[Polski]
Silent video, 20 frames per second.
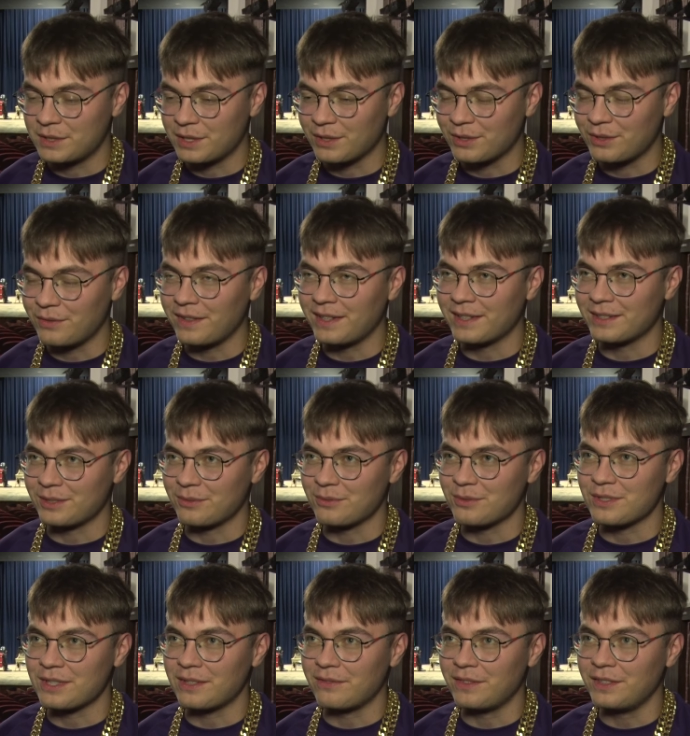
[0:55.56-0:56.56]
Przygotowania są
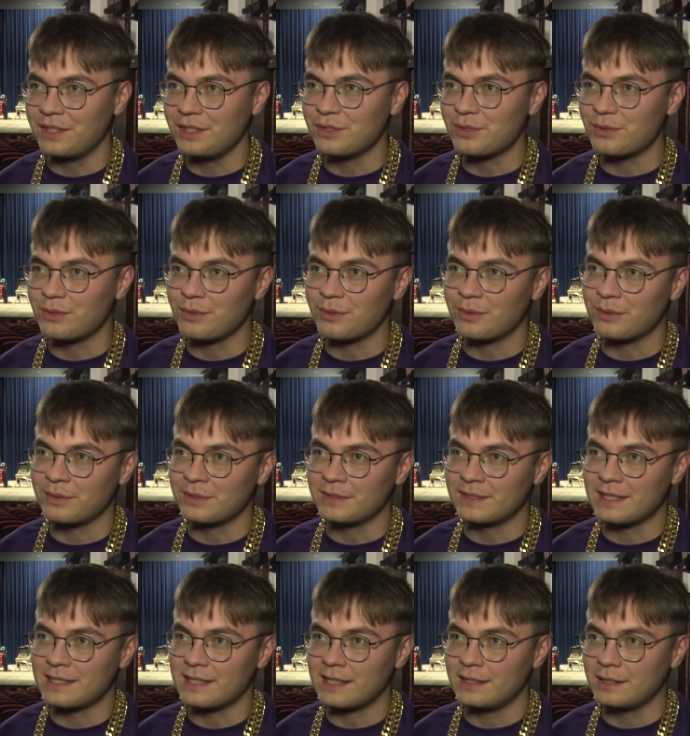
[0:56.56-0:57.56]
już na finiszu,
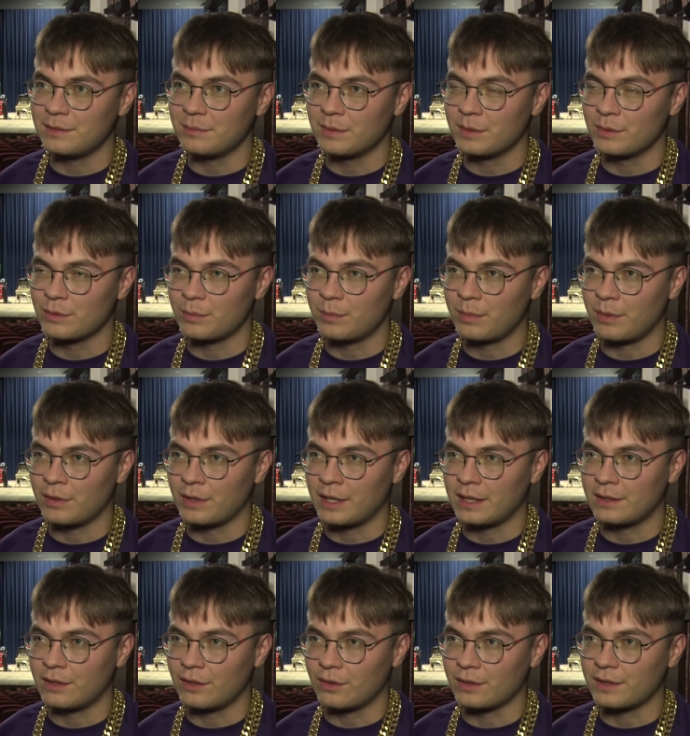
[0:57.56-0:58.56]
zaczęliśmy już
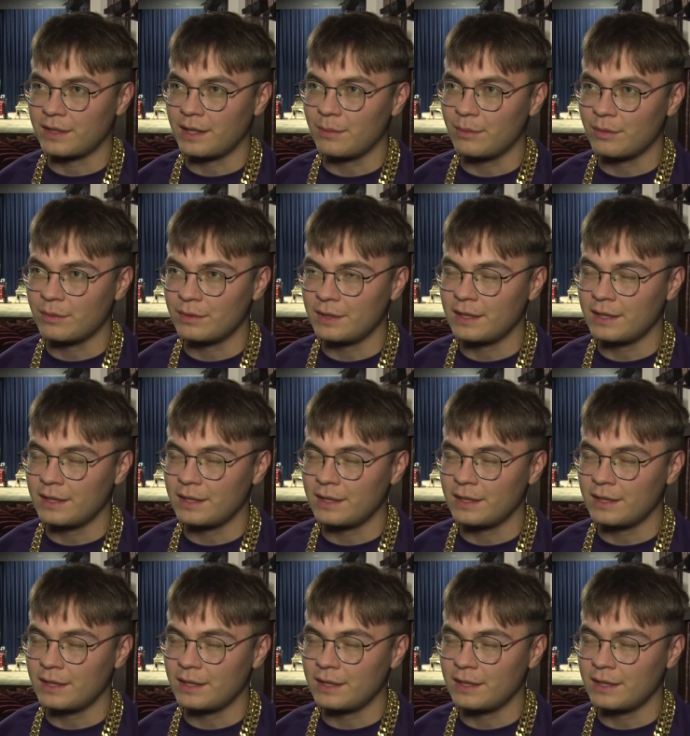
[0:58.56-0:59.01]
ponad rok temu,